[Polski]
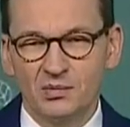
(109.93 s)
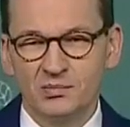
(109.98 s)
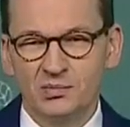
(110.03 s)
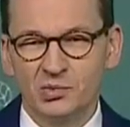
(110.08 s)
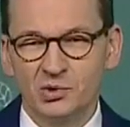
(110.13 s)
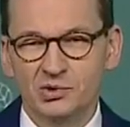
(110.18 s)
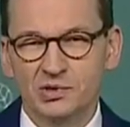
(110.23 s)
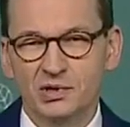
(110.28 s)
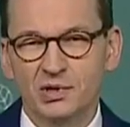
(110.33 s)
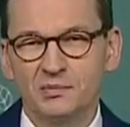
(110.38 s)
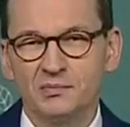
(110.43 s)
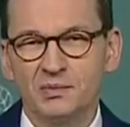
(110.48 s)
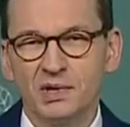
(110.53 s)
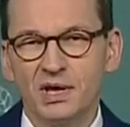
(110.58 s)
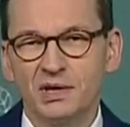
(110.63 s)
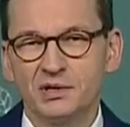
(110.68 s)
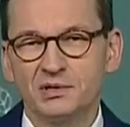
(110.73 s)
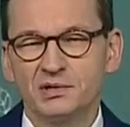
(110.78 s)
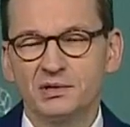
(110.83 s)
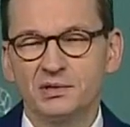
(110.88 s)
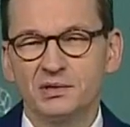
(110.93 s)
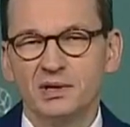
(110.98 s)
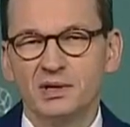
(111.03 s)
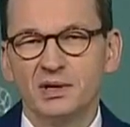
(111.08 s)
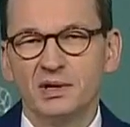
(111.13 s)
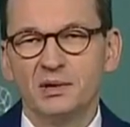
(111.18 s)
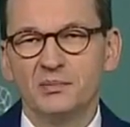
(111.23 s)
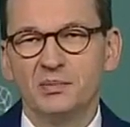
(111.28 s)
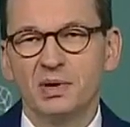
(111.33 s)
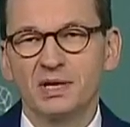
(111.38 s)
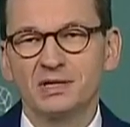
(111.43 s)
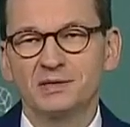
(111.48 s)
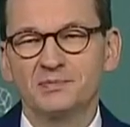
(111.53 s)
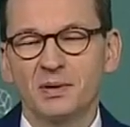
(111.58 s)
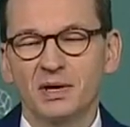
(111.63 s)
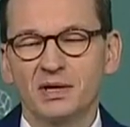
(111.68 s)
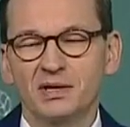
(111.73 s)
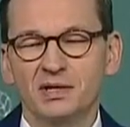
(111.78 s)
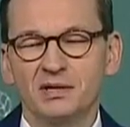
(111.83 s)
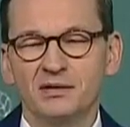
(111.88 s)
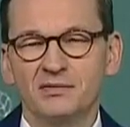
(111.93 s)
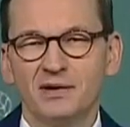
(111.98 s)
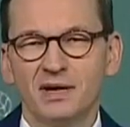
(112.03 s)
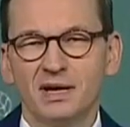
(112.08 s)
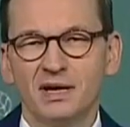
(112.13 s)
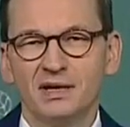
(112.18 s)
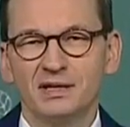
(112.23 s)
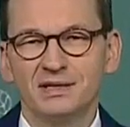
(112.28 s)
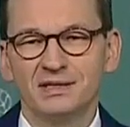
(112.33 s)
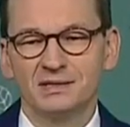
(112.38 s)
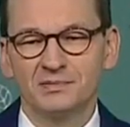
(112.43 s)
muszą mieć perspektywę